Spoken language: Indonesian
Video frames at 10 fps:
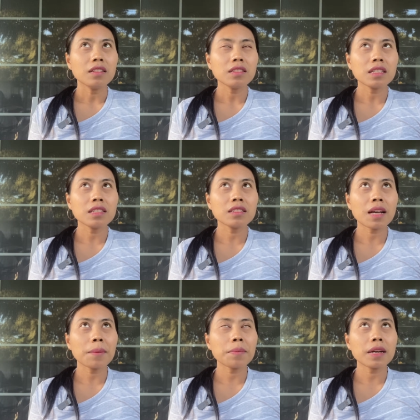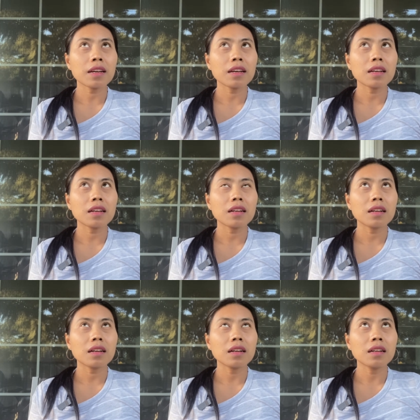jadi sampai
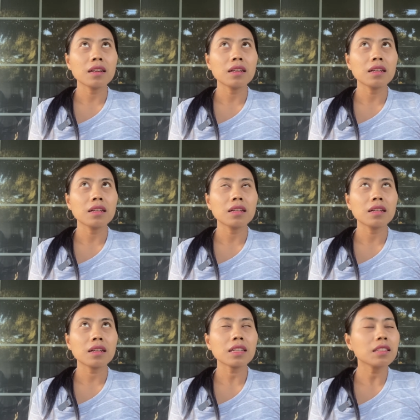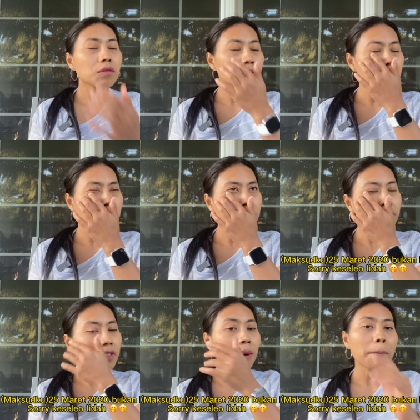uh, kan itu di
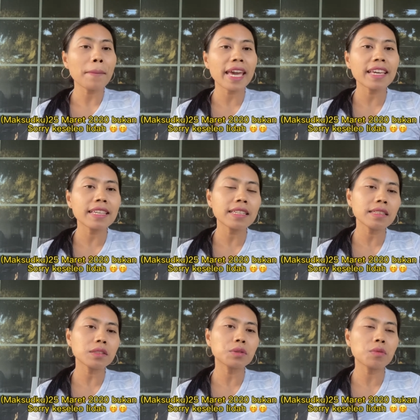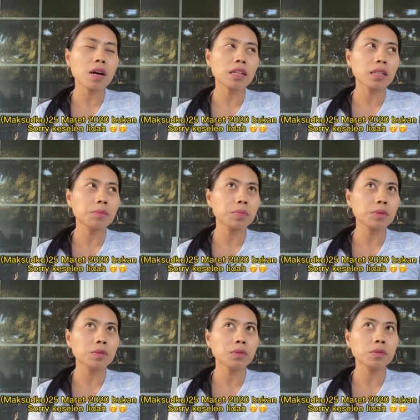approve eh, Mei
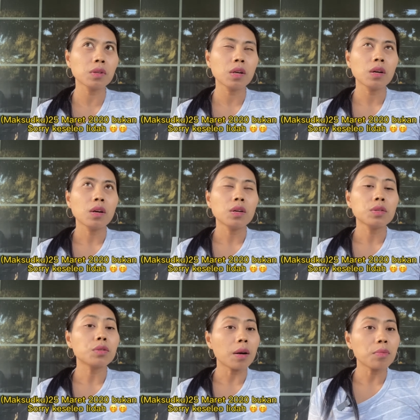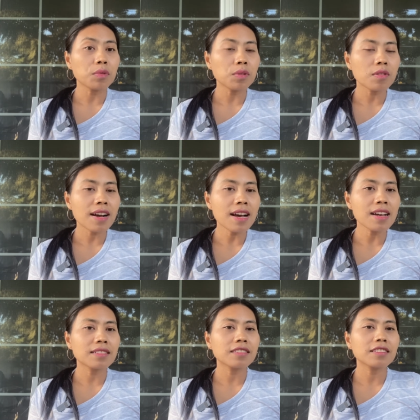2020
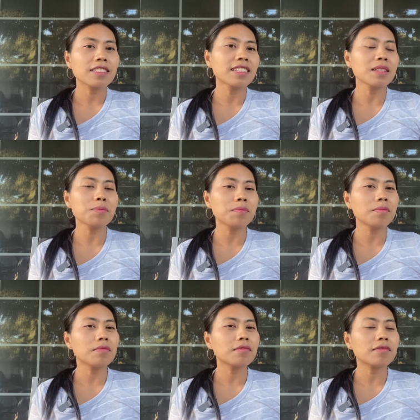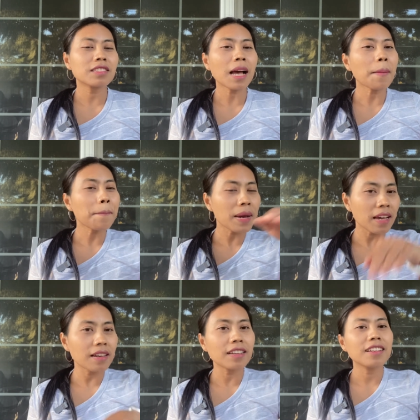kan jadi sampai